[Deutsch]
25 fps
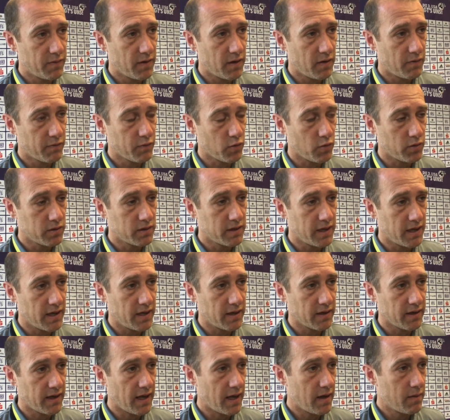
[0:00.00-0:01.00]
aufgrund
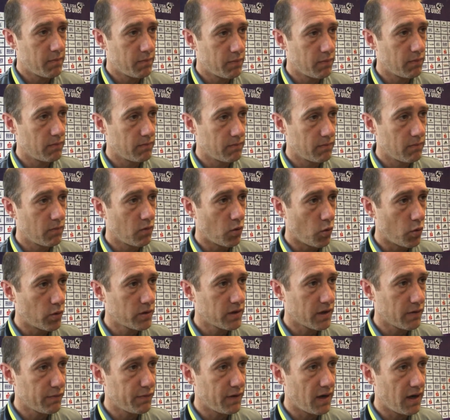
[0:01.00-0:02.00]
der gelb
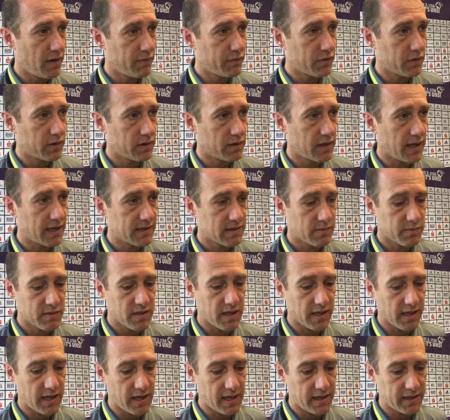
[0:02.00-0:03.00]
Rotgefahr von Nasim
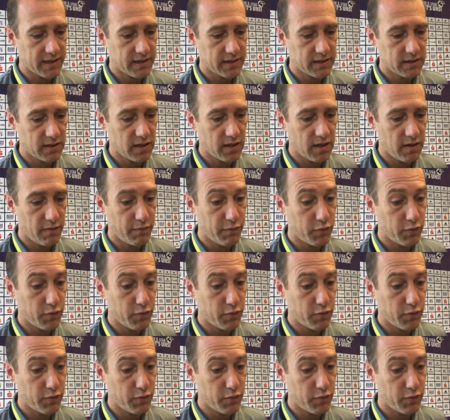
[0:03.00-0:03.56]
Sagare äh,